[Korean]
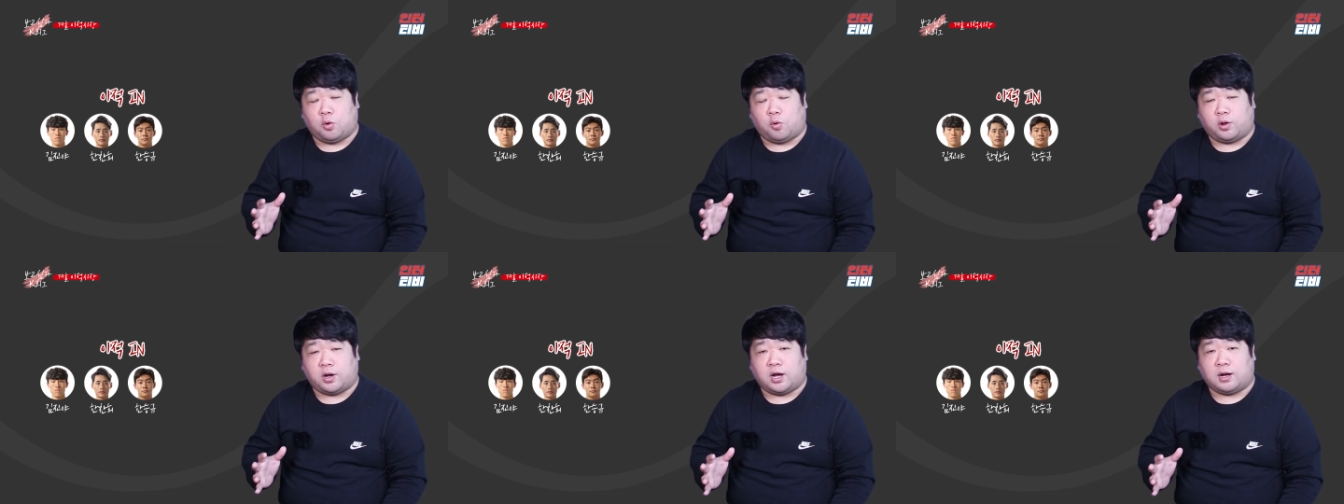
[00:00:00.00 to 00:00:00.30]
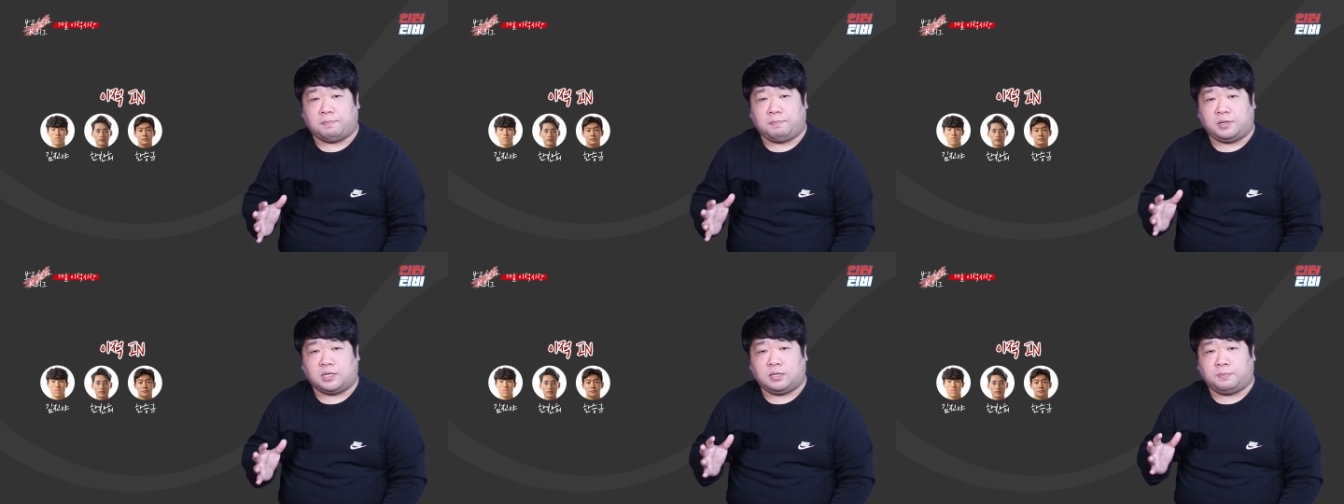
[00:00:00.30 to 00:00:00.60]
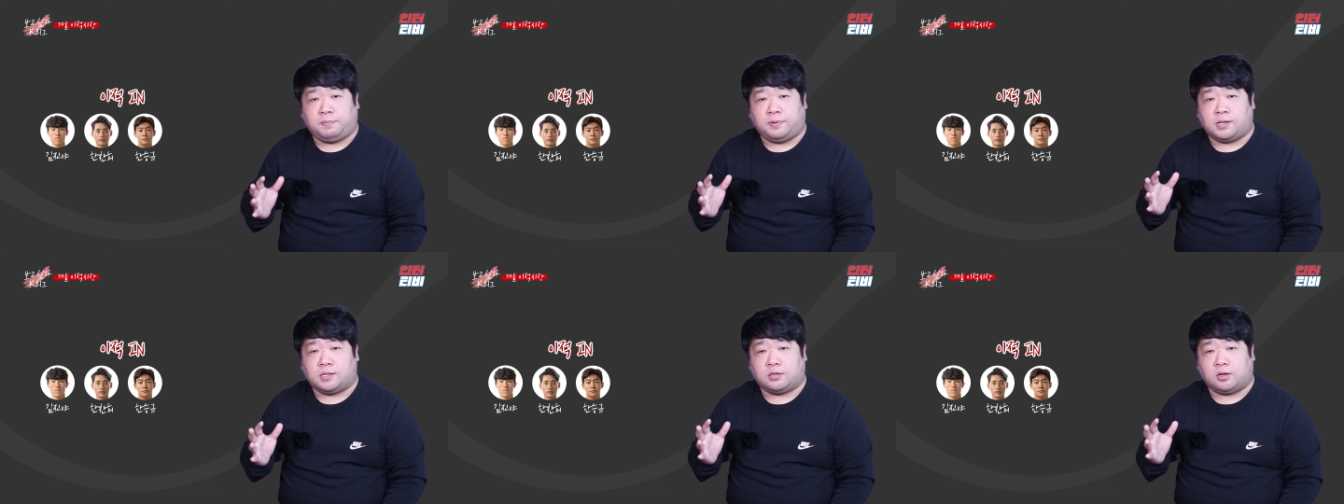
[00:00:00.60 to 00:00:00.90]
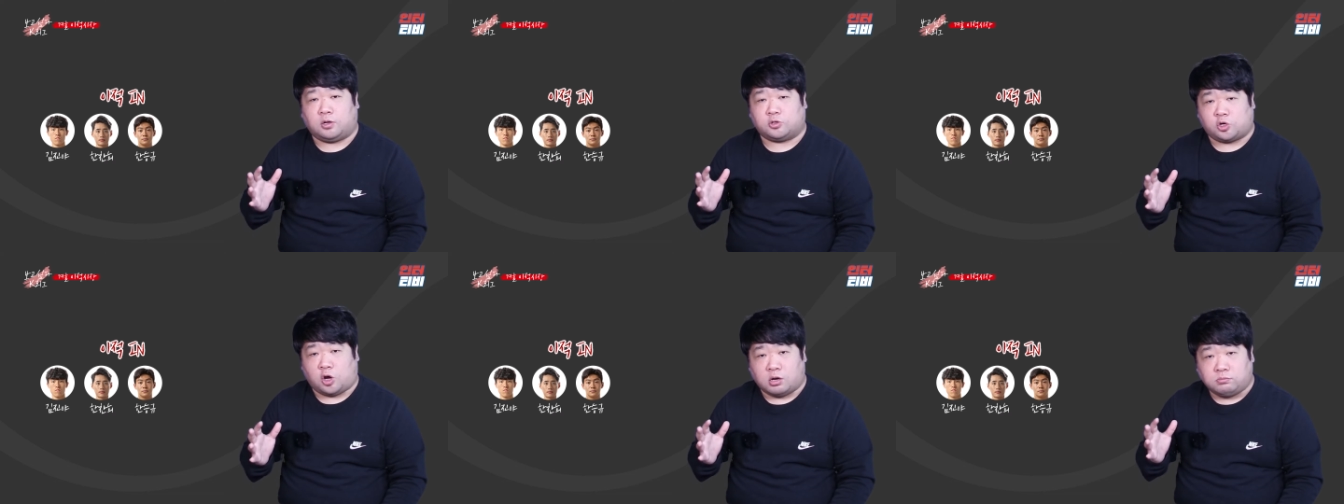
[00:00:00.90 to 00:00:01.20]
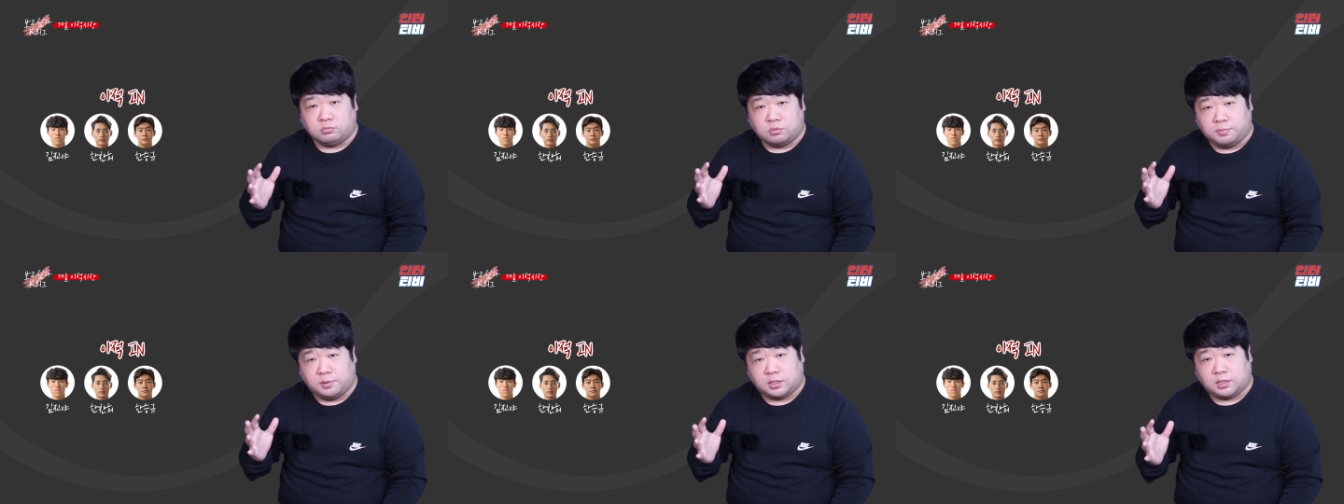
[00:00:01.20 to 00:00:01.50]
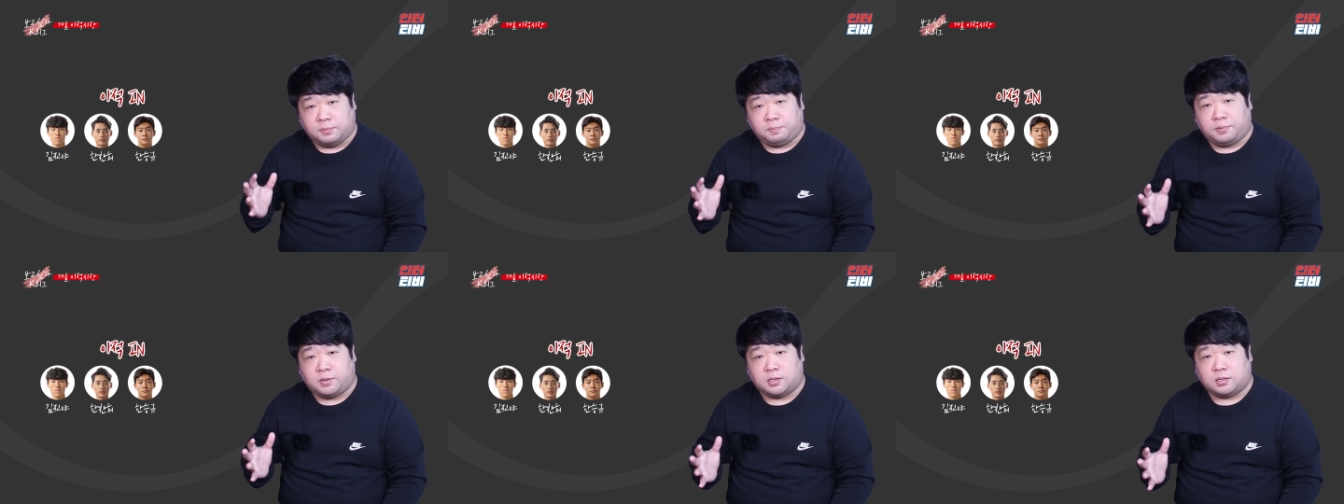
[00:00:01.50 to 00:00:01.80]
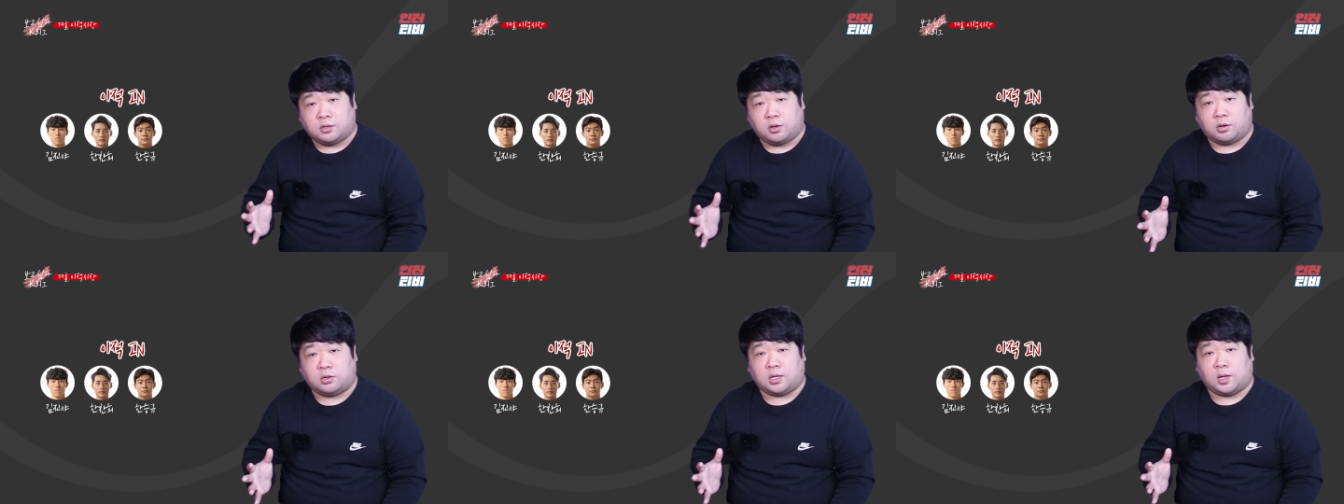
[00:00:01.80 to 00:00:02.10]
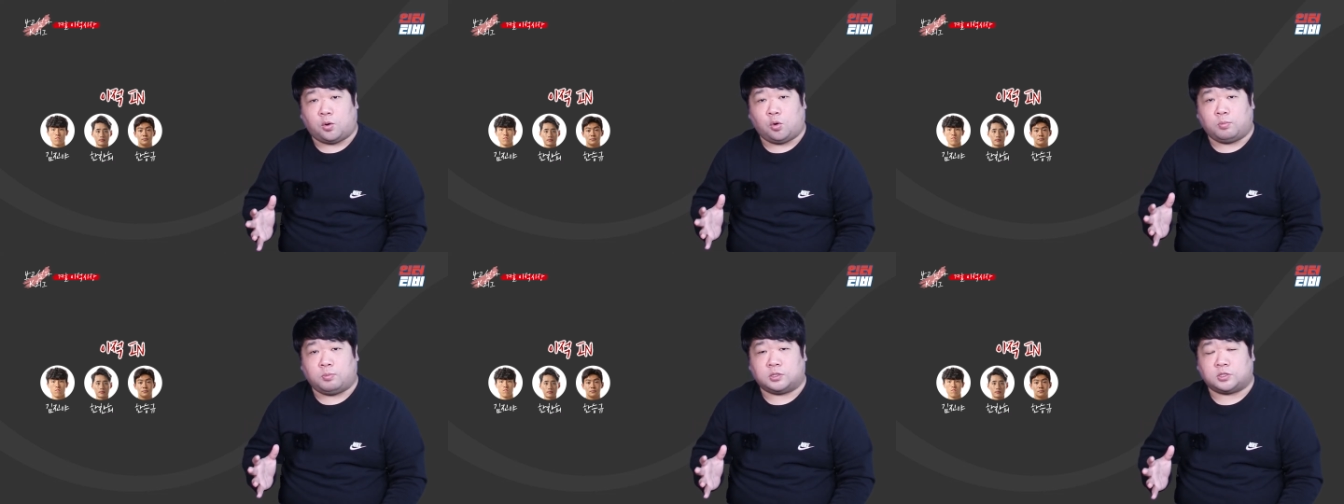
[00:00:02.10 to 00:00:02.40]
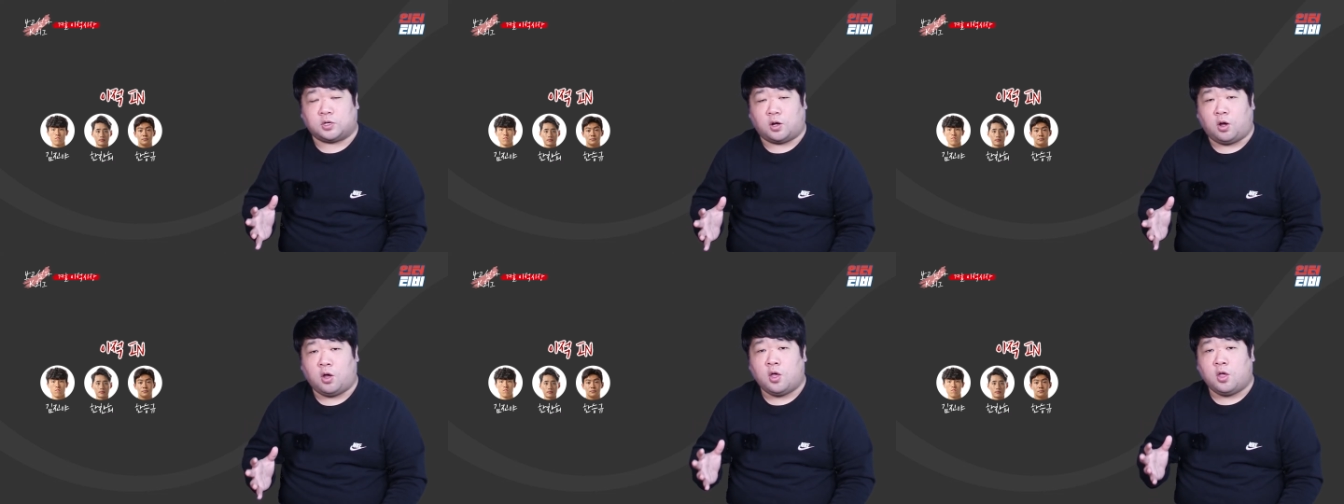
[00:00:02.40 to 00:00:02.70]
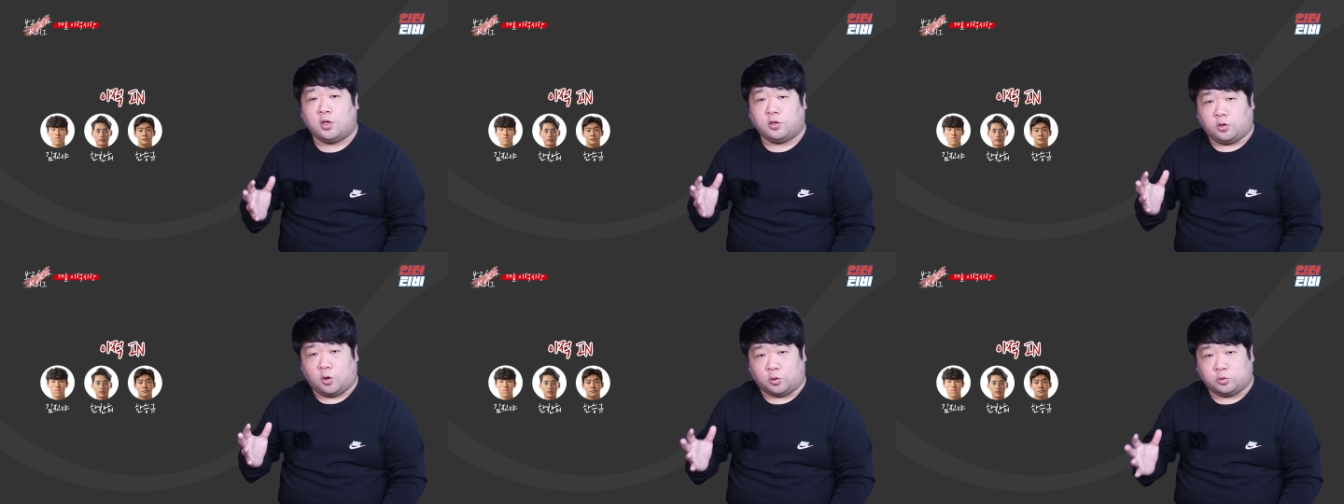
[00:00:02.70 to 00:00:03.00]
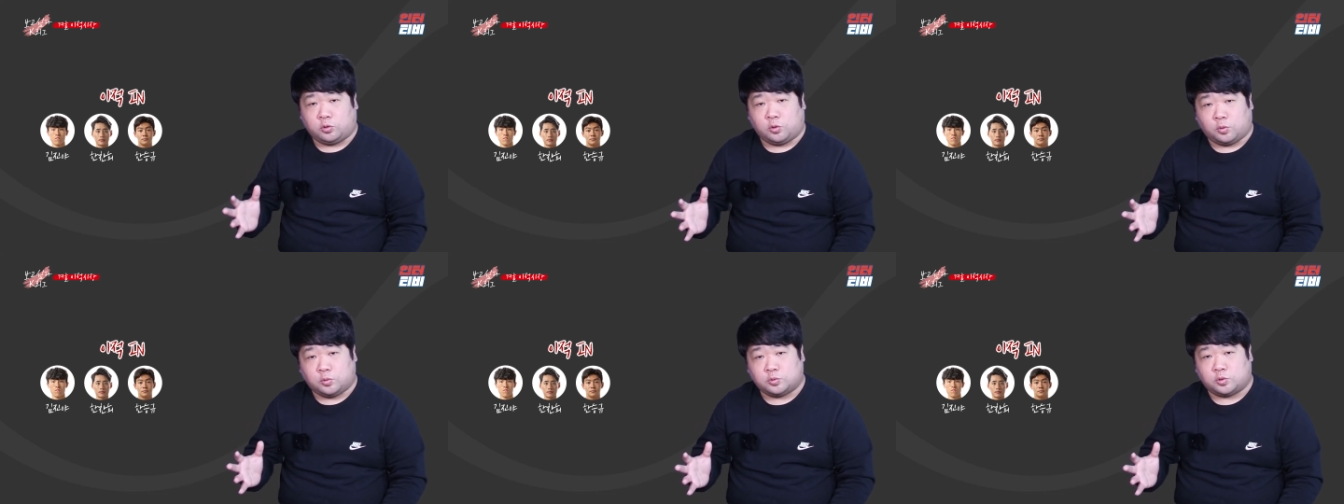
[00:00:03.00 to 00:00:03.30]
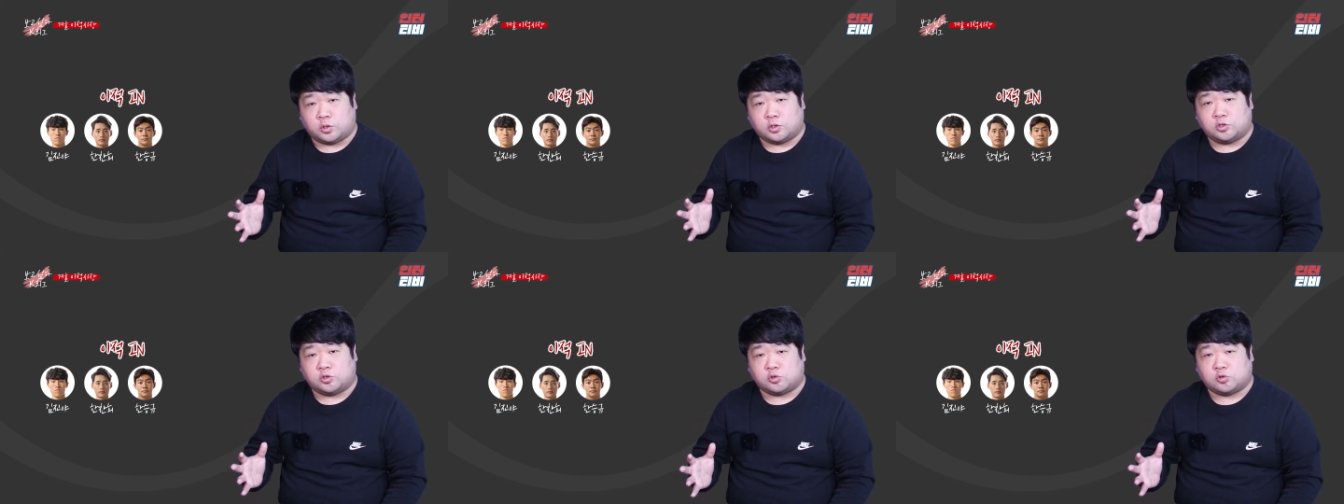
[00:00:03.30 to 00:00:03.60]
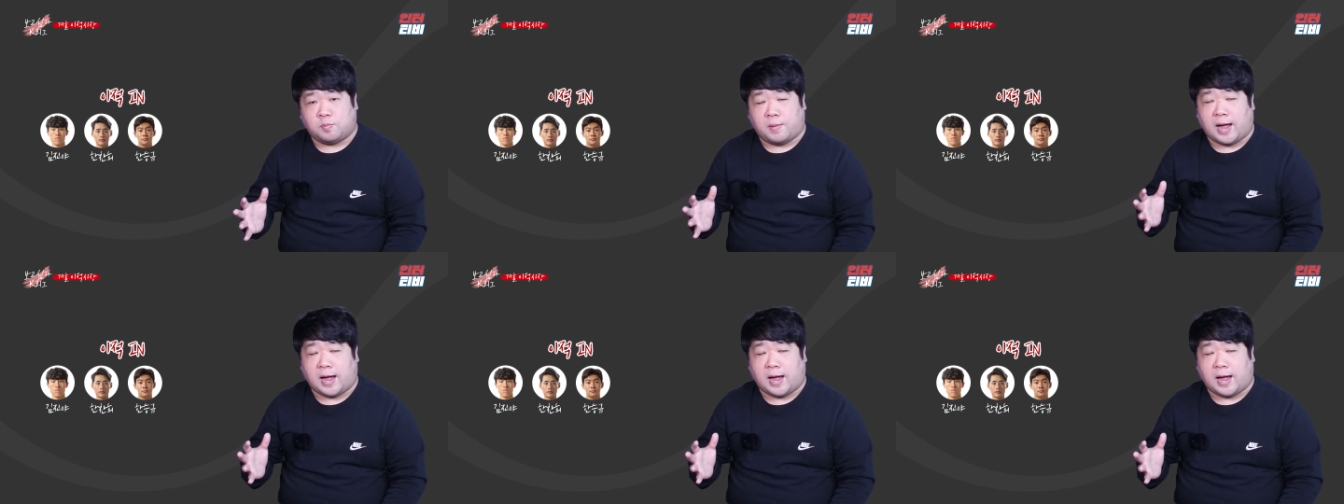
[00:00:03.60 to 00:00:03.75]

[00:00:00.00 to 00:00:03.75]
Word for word: 원하는 미드필더, 젊은 미드필더를 데려오면서 역동적인 축구,